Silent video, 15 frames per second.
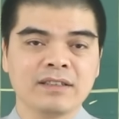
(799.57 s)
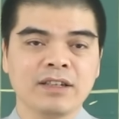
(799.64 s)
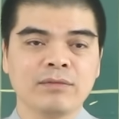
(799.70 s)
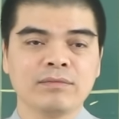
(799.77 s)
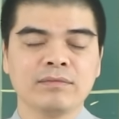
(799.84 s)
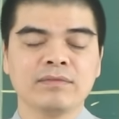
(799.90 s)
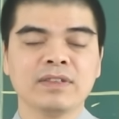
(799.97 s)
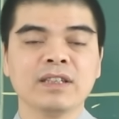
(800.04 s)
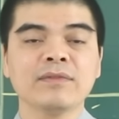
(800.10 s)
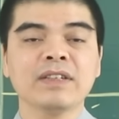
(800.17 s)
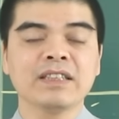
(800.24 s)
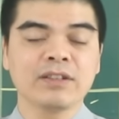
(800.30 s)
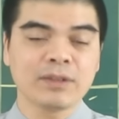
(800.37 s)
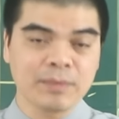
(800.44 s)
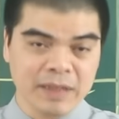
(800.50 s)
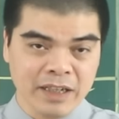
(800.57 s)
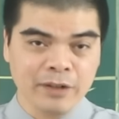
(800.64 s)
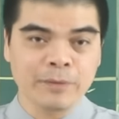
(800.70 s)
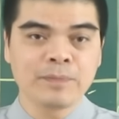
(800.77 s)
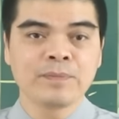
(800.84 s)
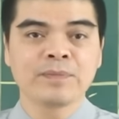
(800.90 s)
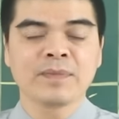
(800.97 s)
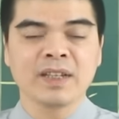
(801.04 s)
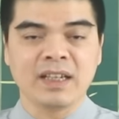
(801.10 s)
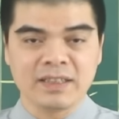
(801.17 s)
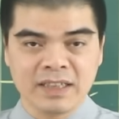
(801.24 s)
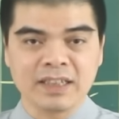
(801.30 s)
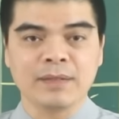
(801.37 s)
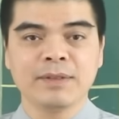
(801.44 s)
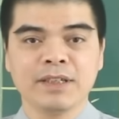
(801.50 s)
trong những video tiếp theo.
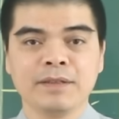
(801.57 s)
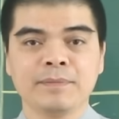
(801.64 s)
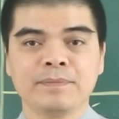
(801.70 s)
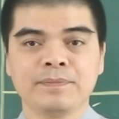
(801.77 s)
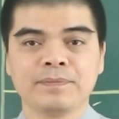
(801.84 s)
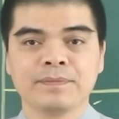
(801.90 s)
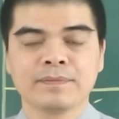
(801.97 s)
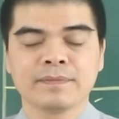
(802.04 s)
Xin cảm ơn.